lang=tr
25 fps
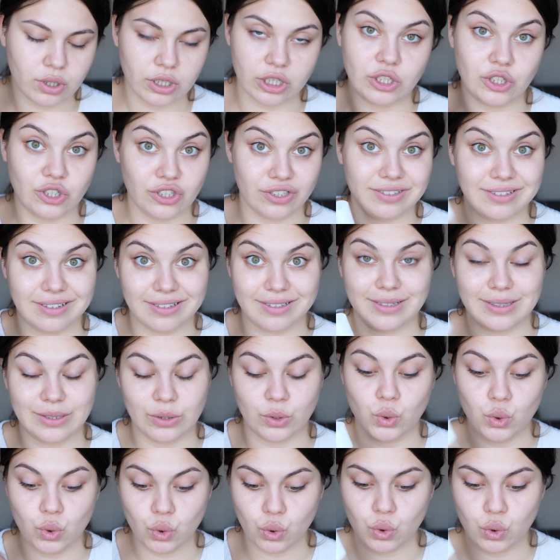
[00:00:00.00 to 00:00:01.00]
İyice
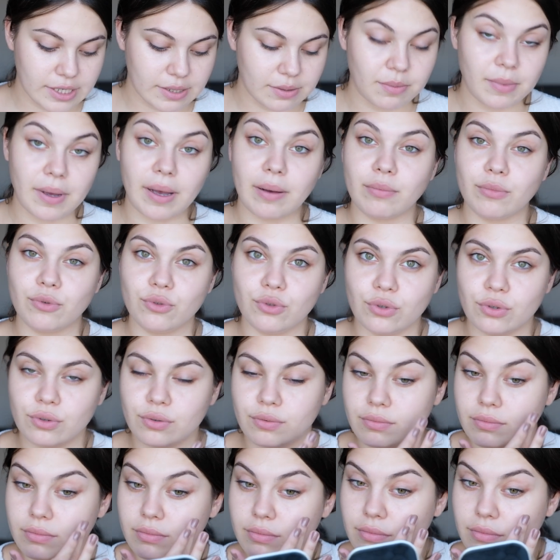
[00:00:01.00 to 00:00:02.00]
tatlı olur. Şimdi ben bunu